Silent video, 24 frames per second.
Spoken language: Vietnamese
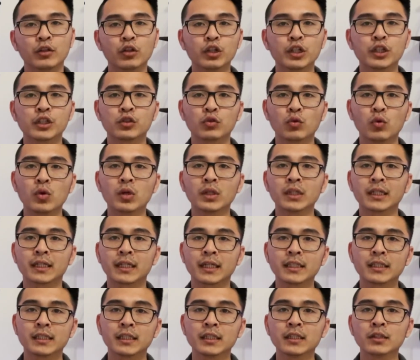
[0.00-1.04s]
nó đi xuống thì
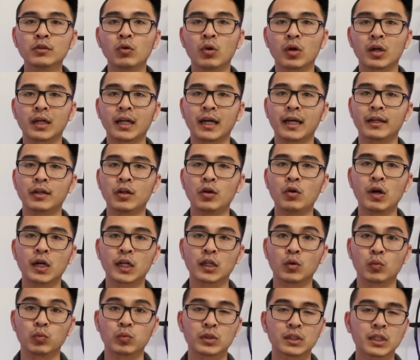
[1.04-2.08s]
cái chiến thuật này nó hoạt động